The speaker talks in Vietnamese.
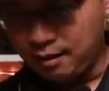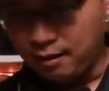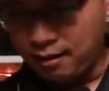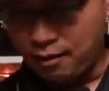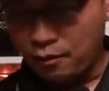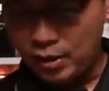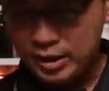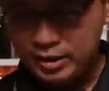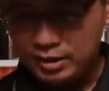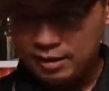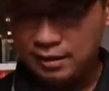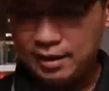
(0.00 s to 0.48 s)

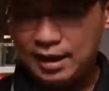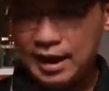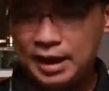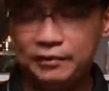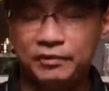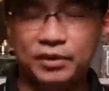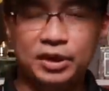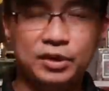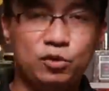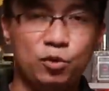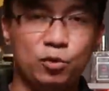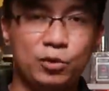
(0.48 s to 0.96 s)
quay trở lại
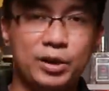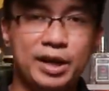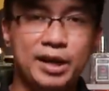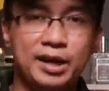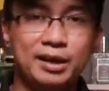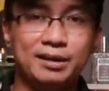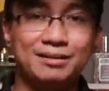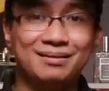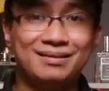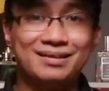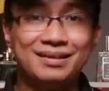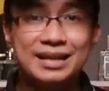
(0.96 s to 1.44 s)
với chủ
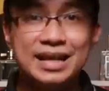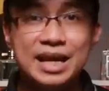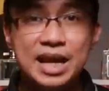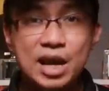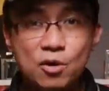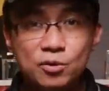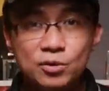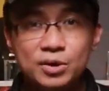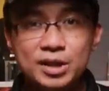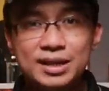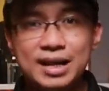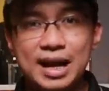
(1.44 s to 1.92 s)
đề
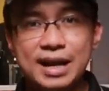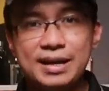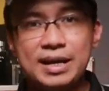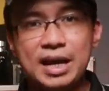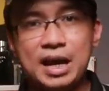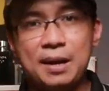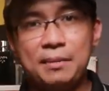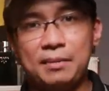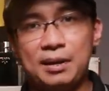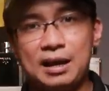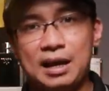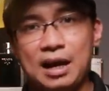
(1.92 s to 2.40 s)
nếu như các anh
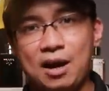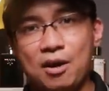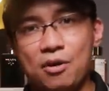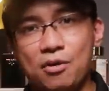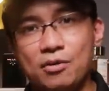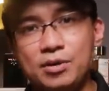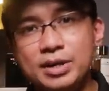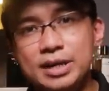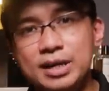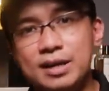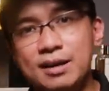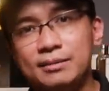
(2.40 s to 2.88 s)
em nào
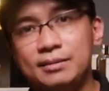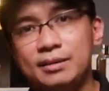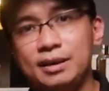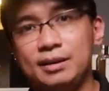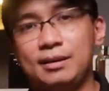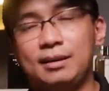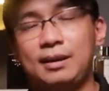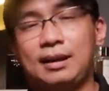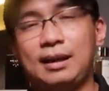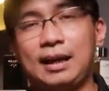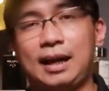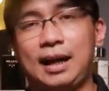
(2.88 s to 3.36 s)
ưa thích
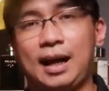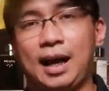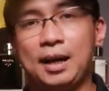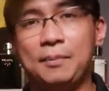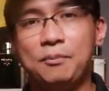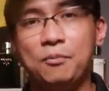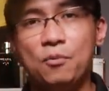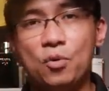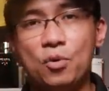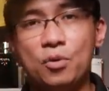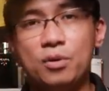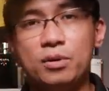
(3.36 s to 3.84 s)
cái
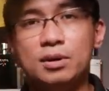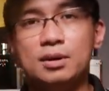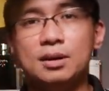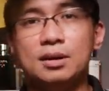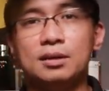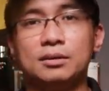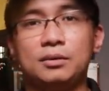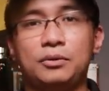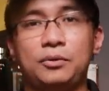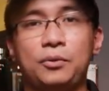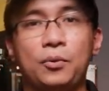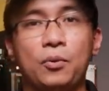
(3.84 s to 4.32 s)
mùi
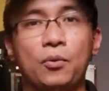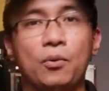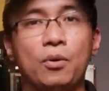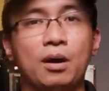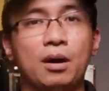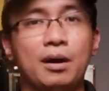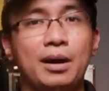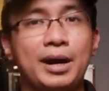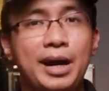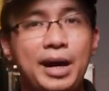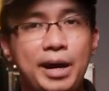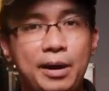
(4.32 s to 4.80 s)
hương
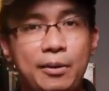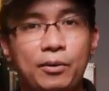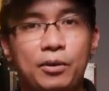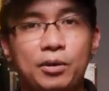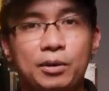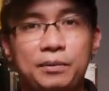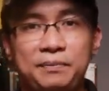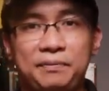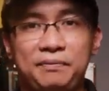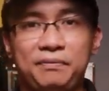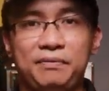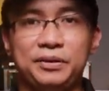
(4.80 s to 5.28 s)
của
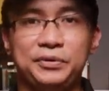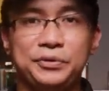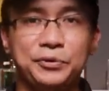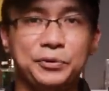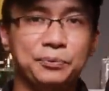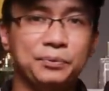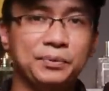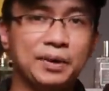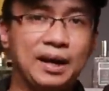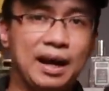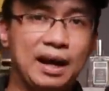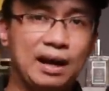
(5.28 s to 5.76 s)
Herod và
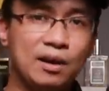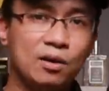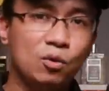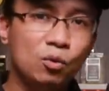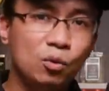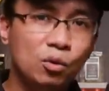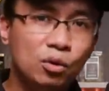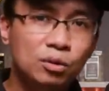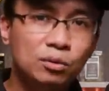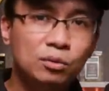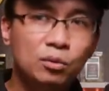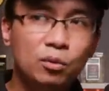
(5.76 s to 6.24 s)
chúng ta
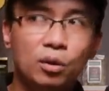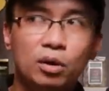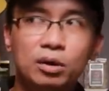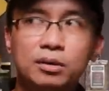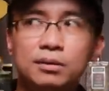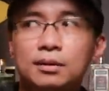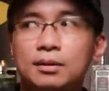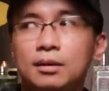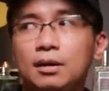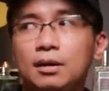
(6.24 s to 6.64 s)
luôn luôn